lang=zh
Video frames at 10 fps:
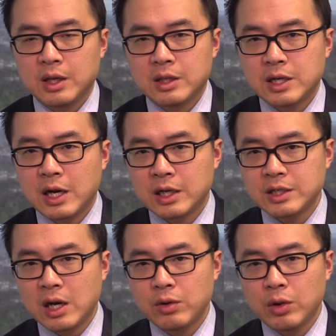再来看一
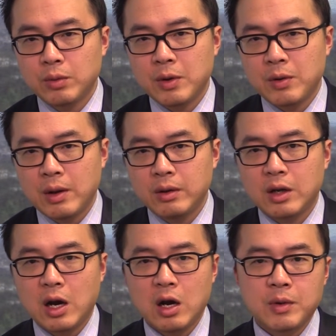下澳元对美元，
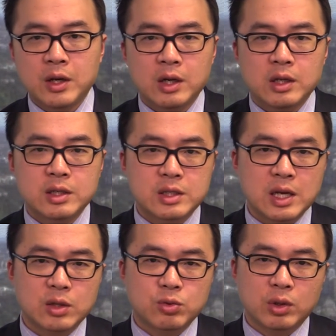那澳美呢，
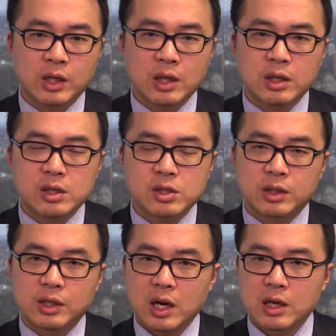在昨天是
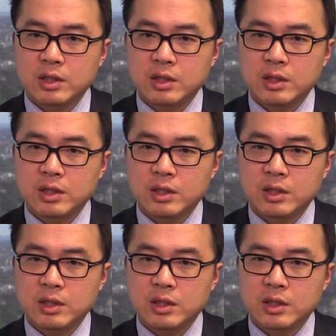第二